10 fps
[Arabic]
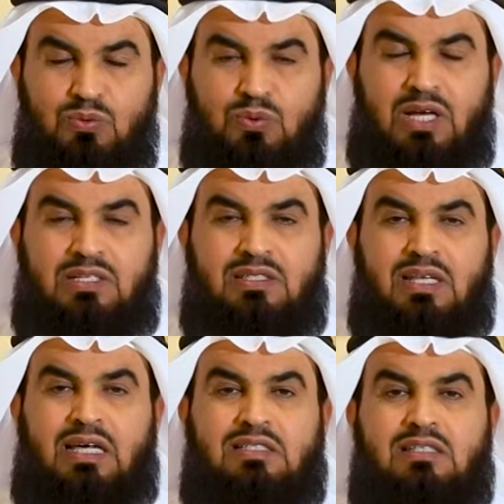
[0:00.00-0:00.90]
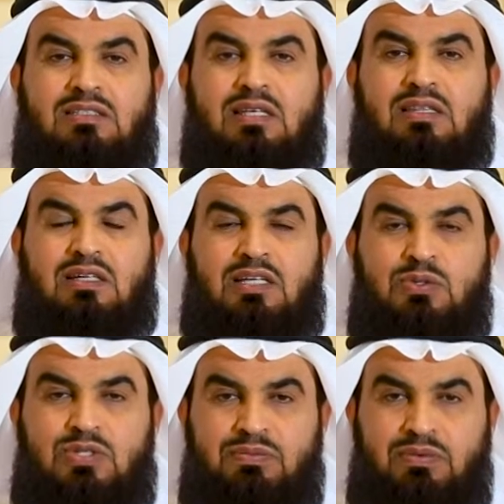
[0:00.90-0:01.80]
وأنت لا تنتظر أن
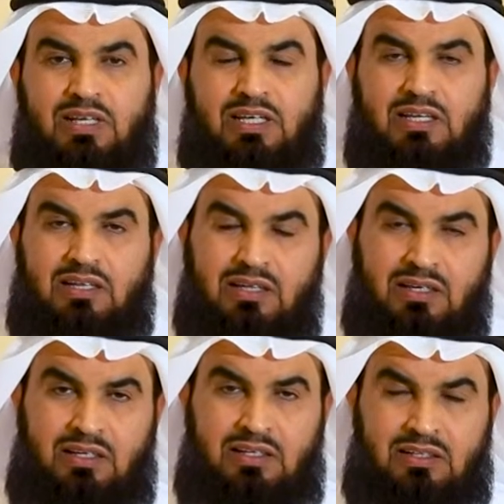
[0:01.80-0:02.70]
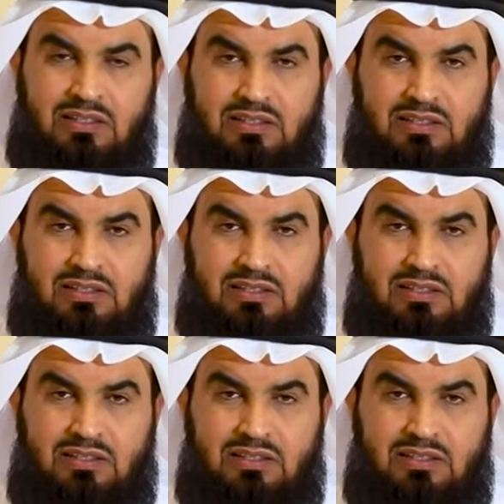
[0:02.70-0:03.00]
يصفق لك الآخرين